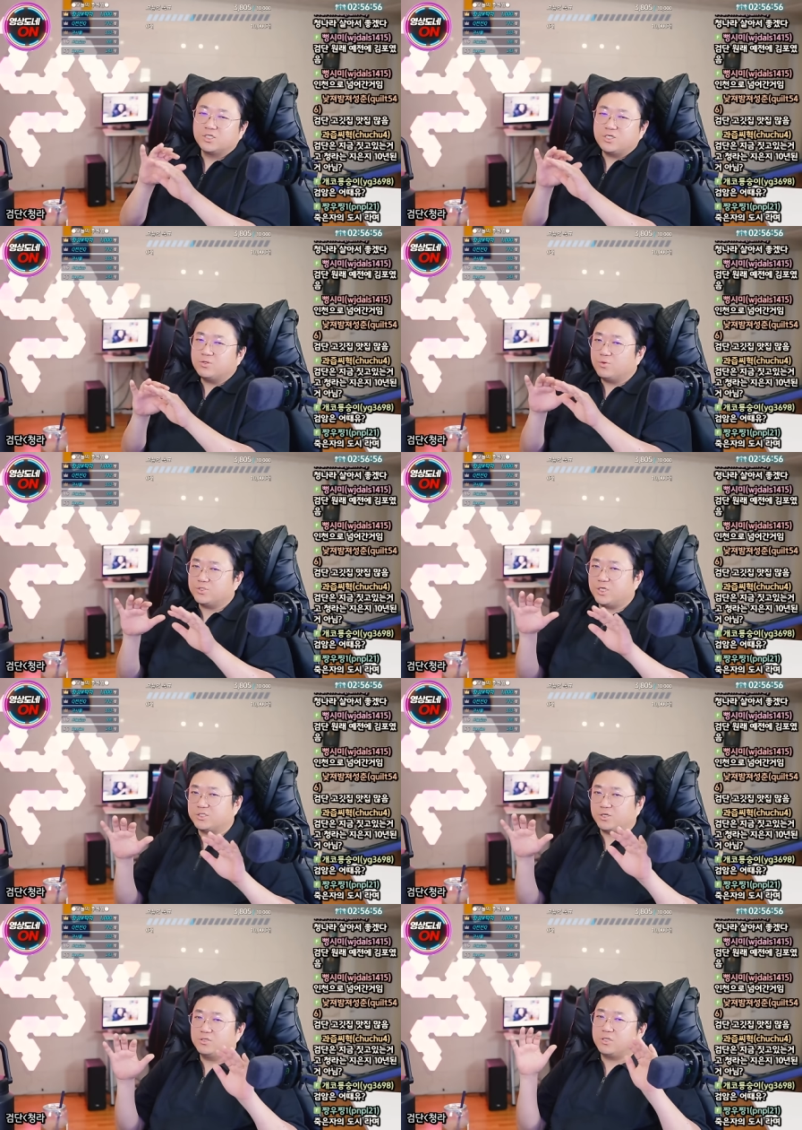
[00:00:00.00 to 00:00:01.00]

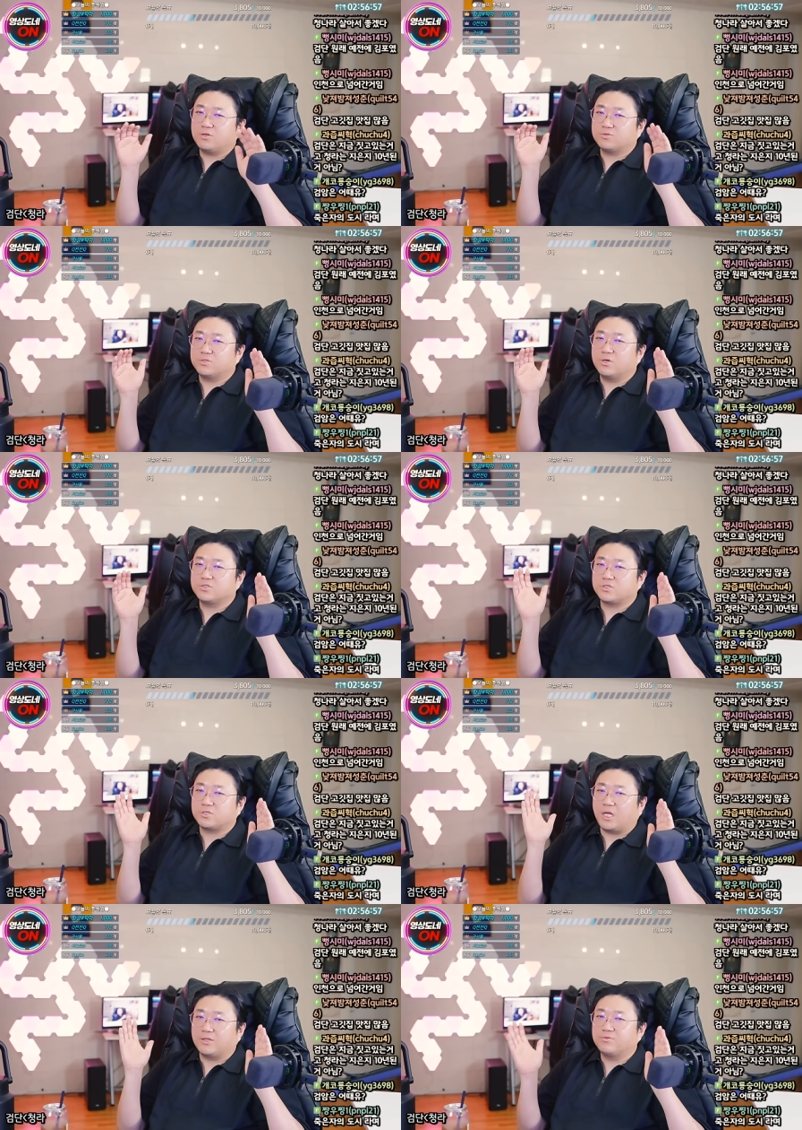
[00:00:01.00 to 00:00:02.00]
신도시에 절대로
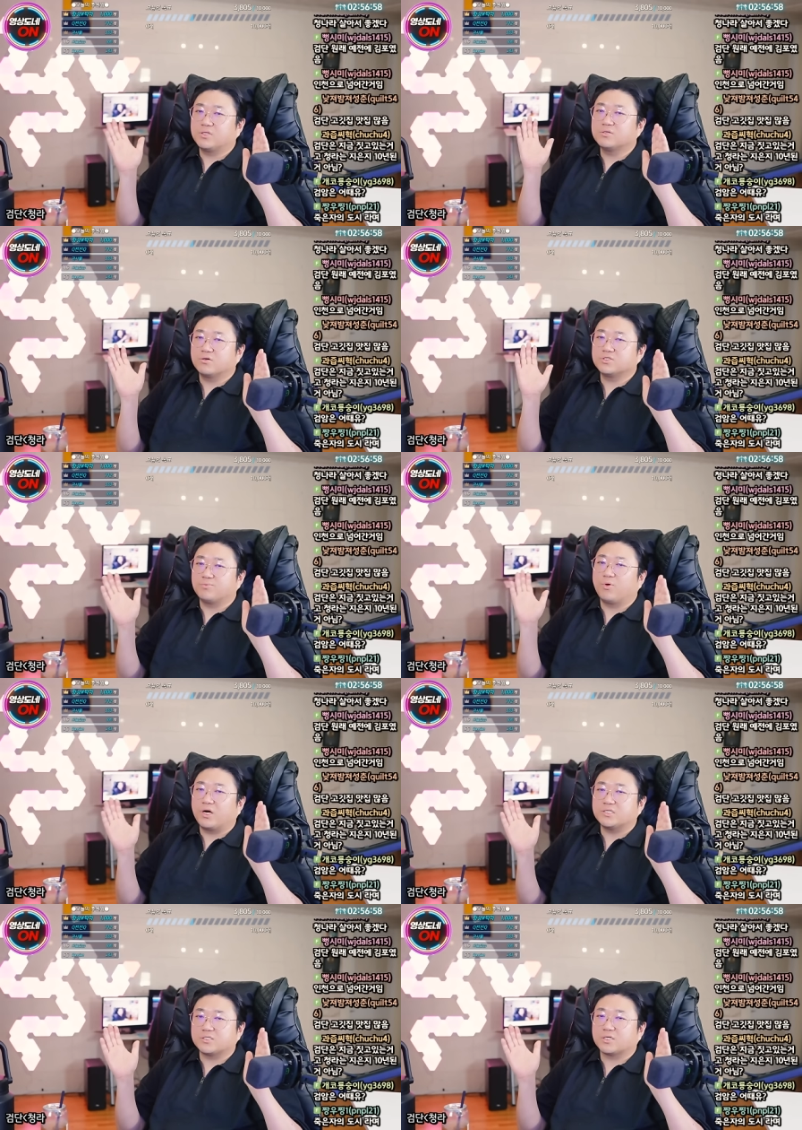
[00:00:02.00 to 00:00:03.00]
들어서서는 안 되는 것이
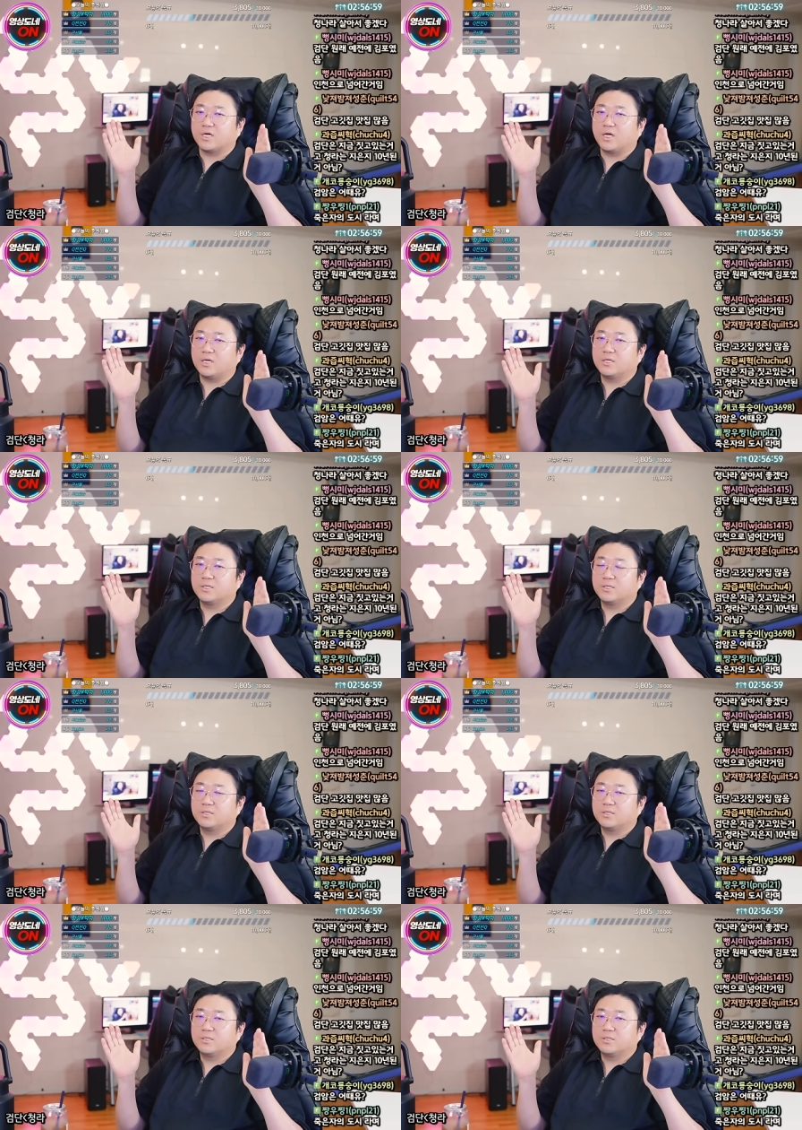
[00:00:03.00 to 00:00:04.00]
뭐가 있을까
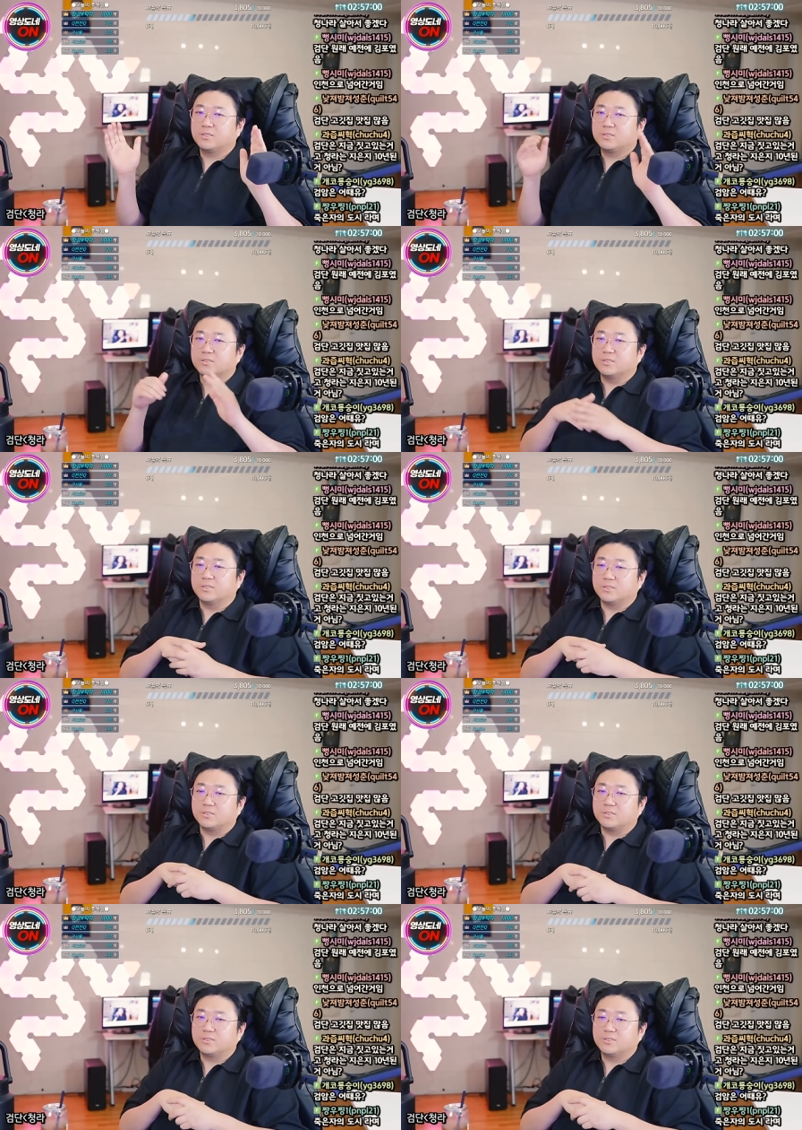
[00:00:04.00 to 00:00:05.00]

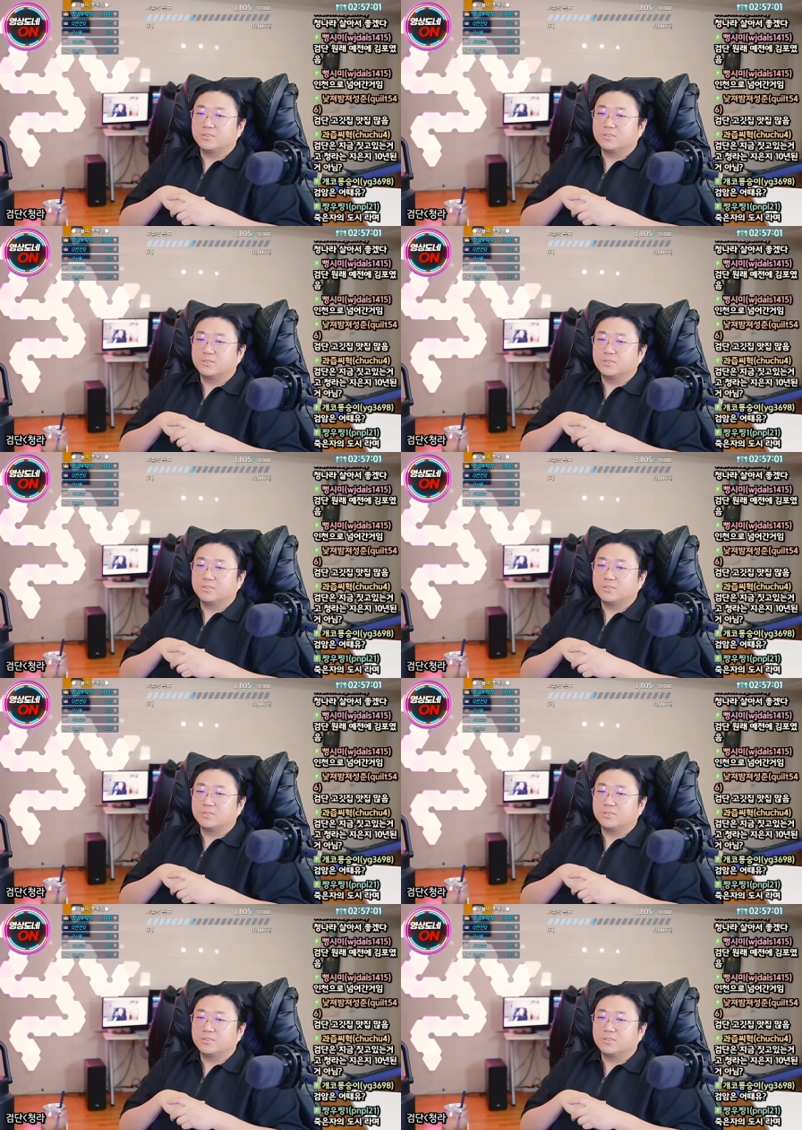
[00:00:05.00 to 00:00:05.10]
어.